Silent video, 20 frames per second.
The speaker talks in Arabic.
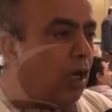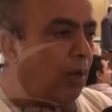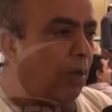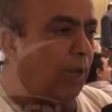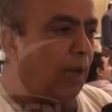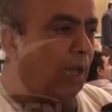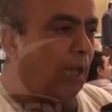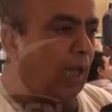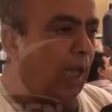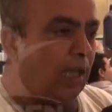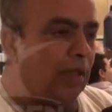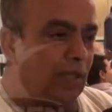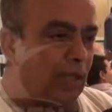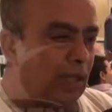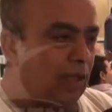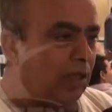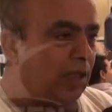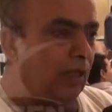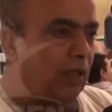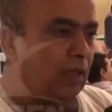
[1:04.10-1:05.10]
البلد حتى
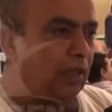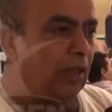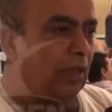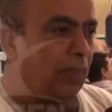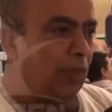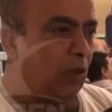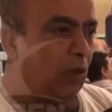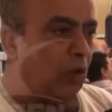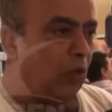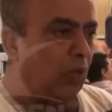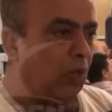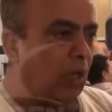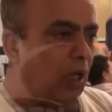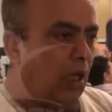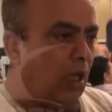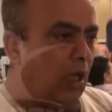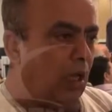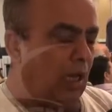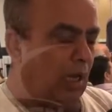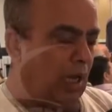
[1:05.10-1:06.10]
الناس تحس بيهم
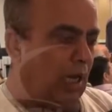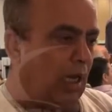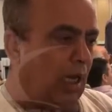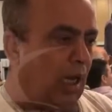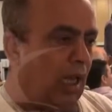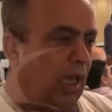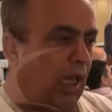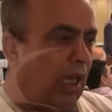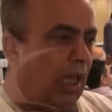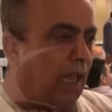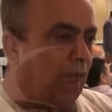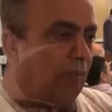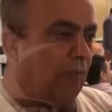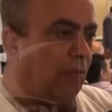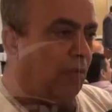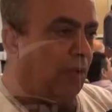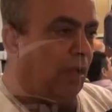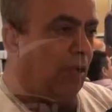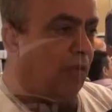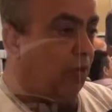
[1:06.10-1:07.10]
لان الاعلام
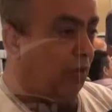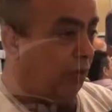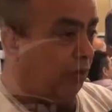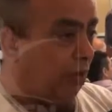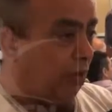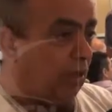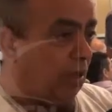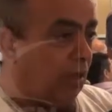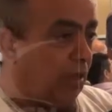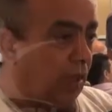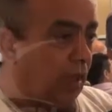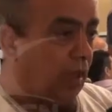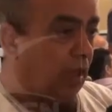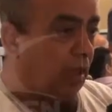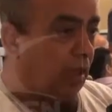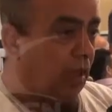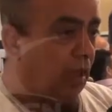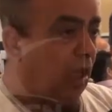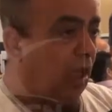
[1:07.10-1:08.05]
في الفتره ديت